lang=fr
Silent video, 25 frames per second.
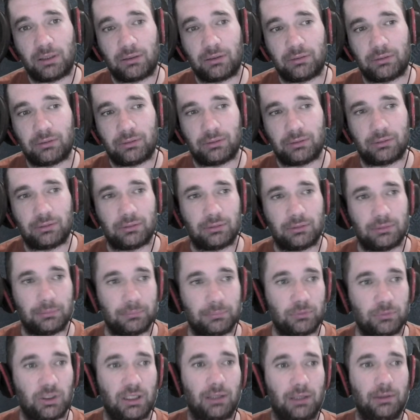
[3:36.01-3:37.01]
Hein, euh,
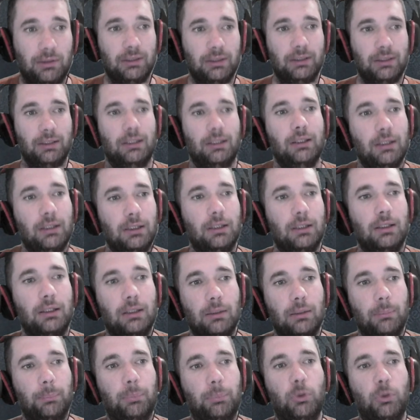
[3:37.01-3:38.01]
voilà.
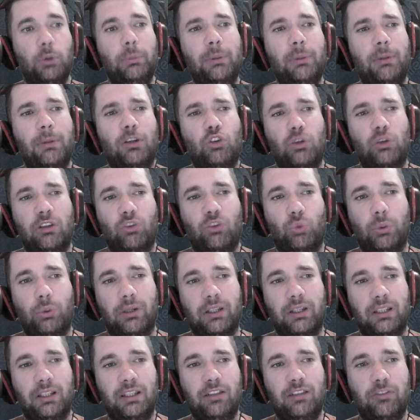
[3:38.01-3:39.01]
Premier match de la
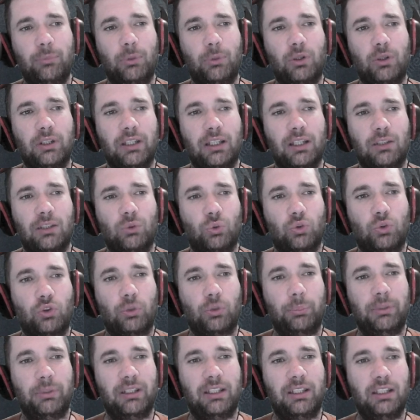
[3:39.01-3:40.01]
soirée, Liv Morgan
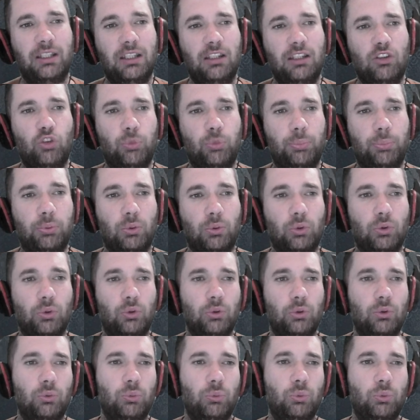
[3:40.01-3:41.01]
contre Becky Lynch pour
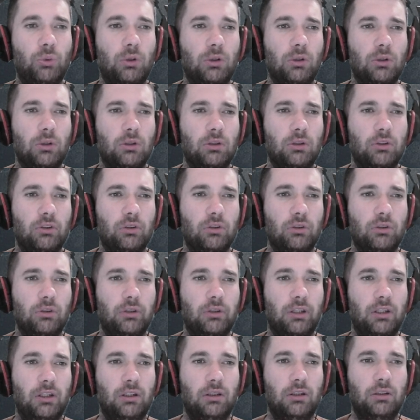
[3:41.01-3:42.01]
le World,
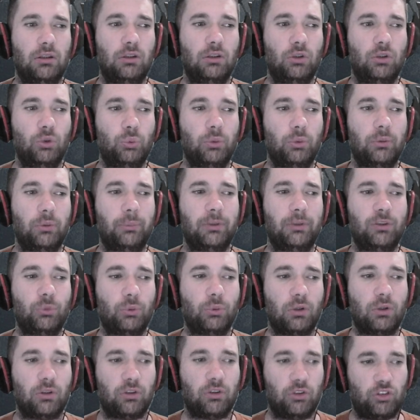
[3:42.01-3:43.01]
le Women
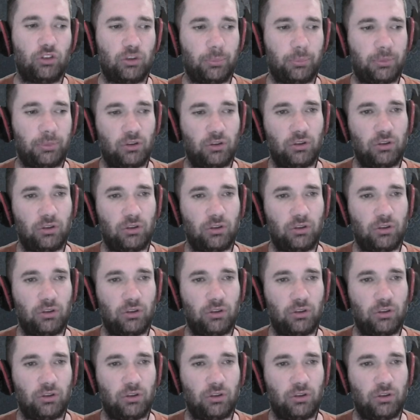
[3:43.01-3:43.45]
World Champion.